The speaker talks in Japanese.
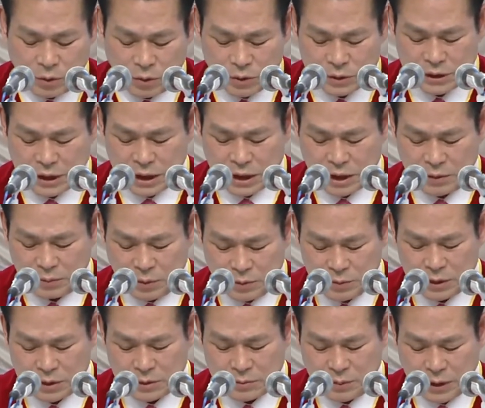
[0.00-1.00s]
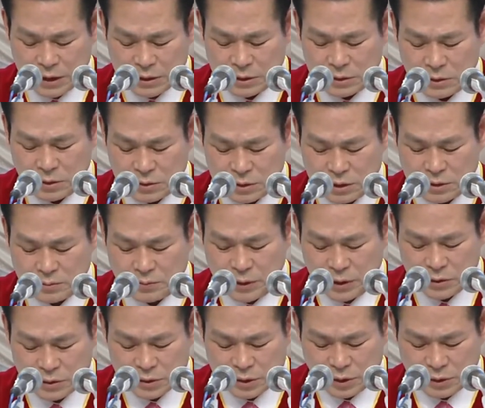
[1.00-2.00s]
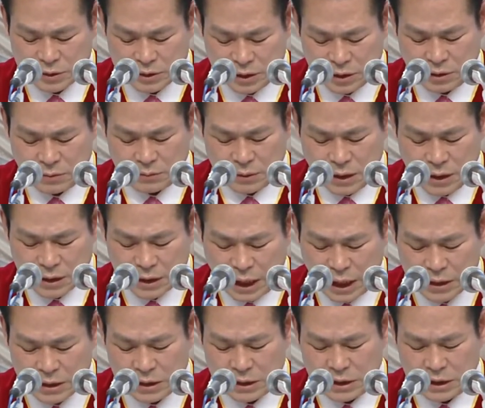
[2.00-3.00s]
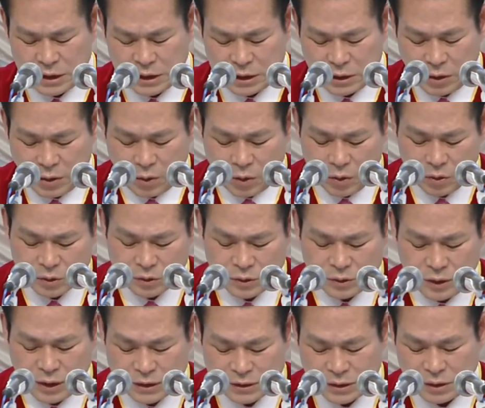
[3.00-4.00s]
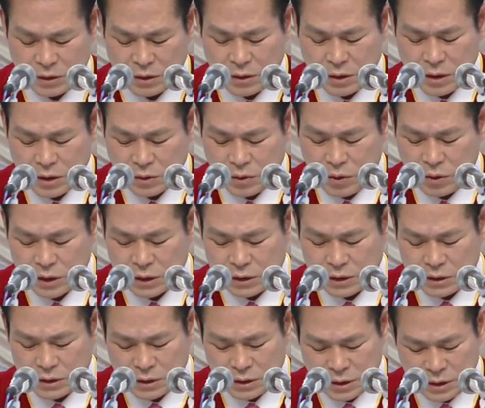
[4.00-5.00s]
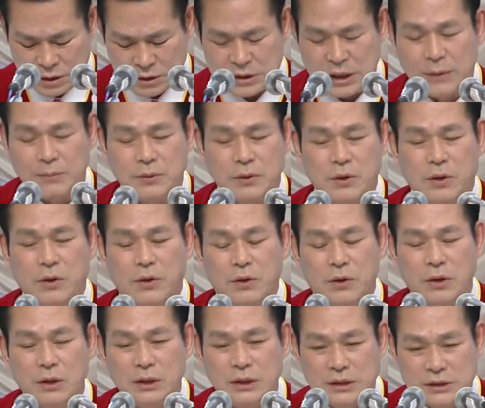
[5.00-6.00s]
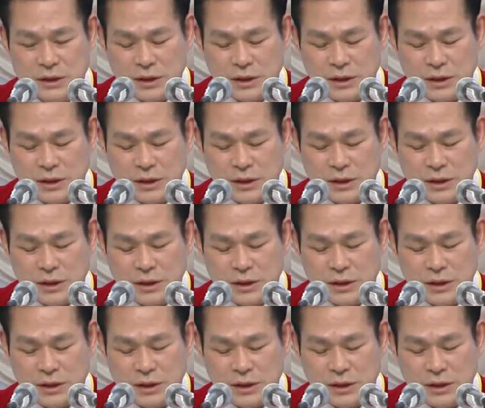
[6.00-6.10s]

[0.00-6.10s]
ルカ5章を読むと、ペテロはいつものようにカリラヤ湖で魚を取っていました。